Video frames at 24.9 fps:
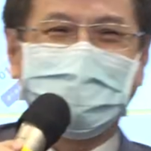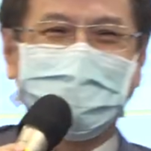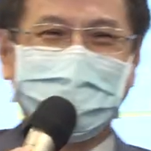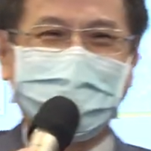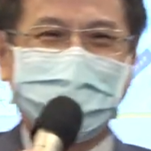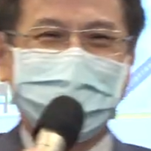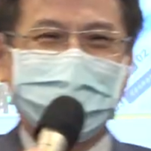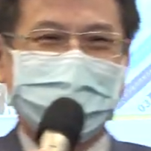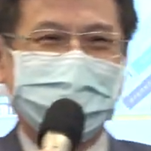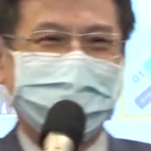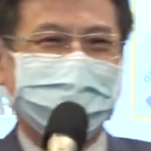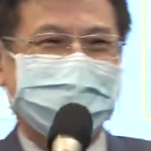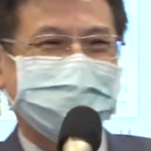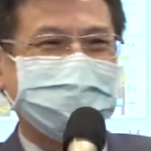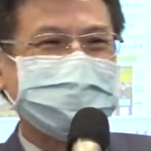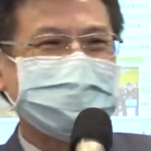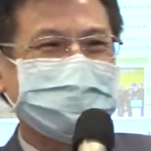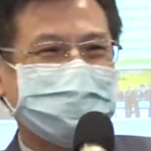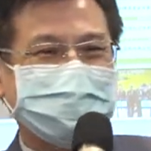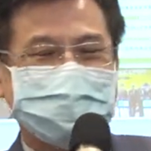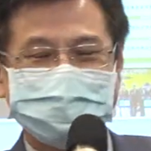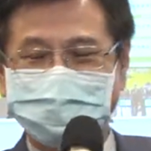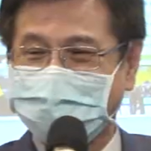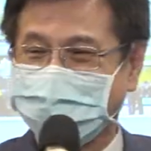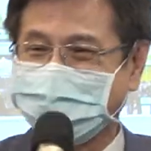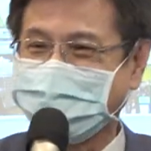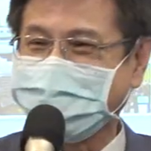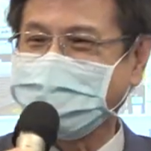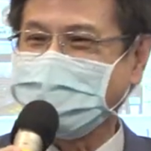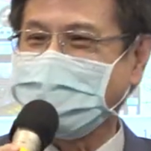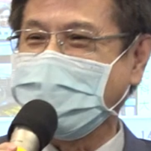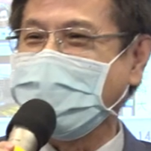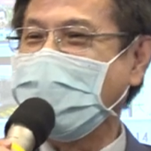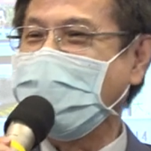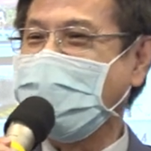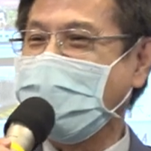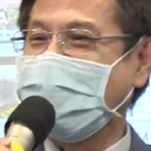呃，各位长官，
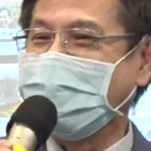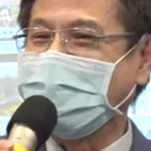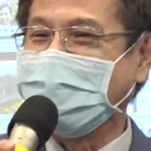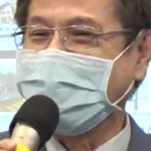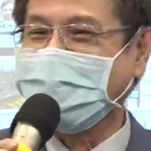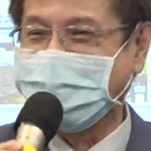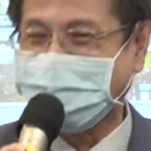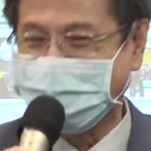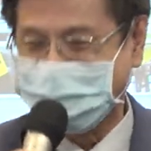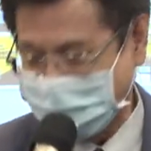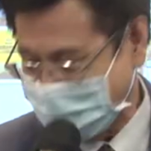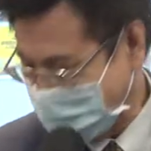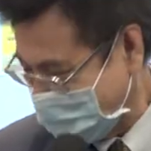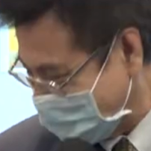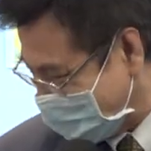大家好哈。